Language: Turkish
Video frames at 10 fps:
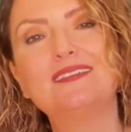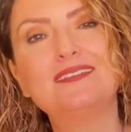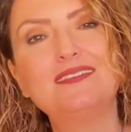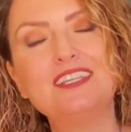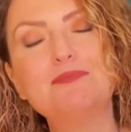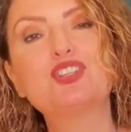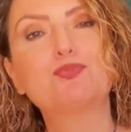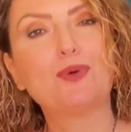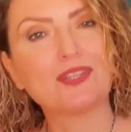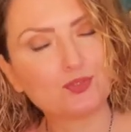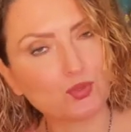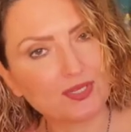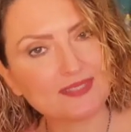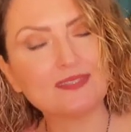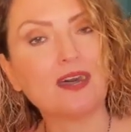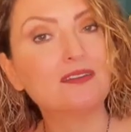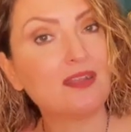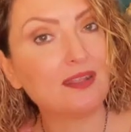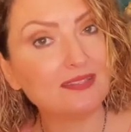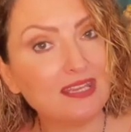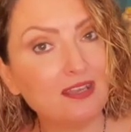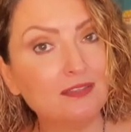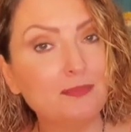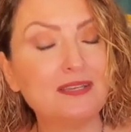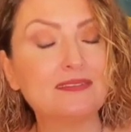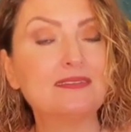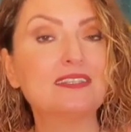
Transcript: 20 e, Şubat sonrası daha rahat ele alabilirsiniz